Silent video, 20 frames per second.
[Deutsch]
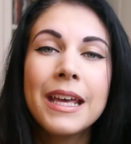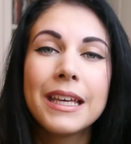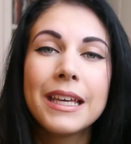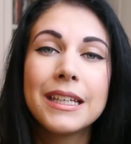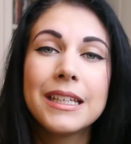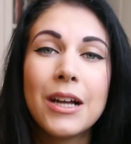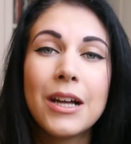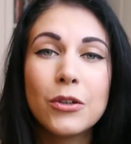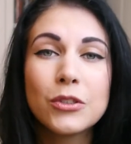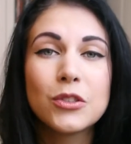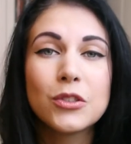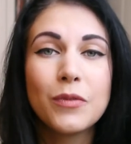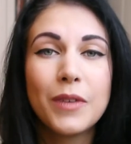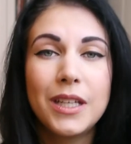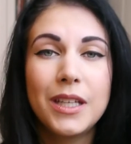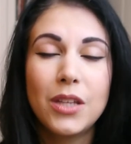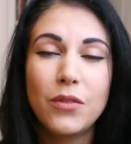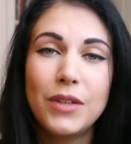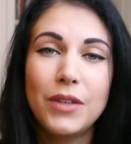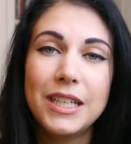genauso
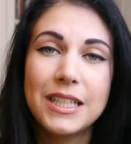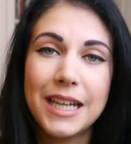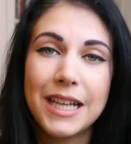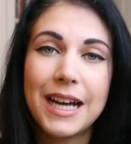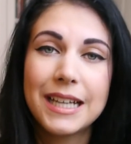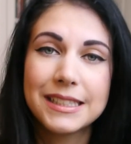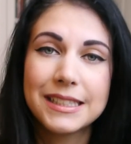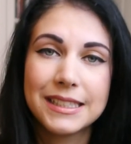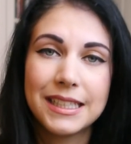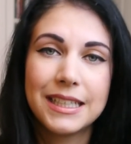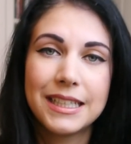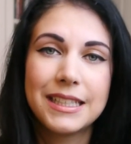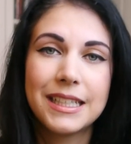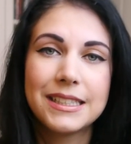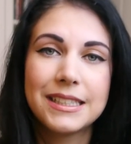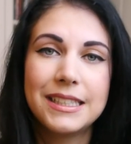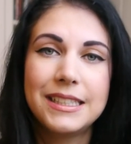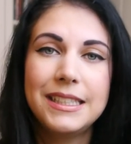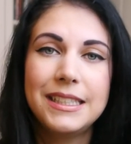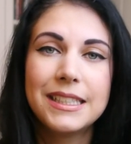wenig wie die Tatsache,
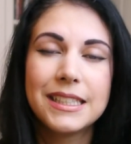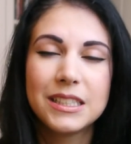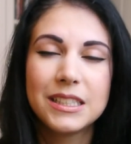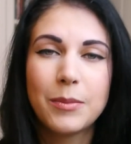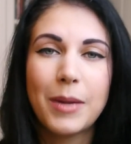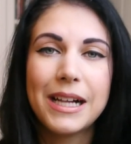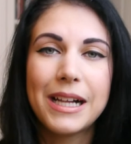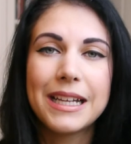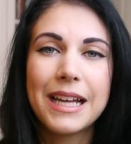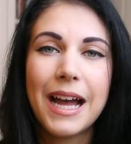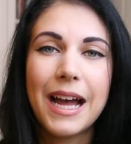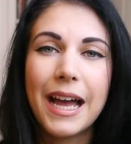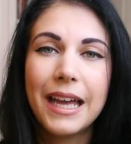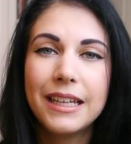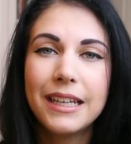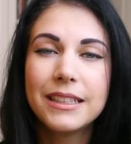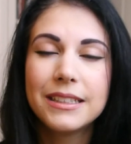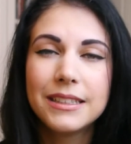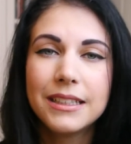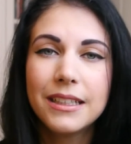dass ich dieses Mal
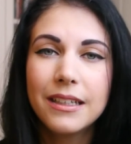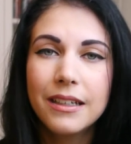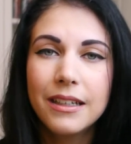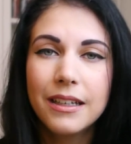keine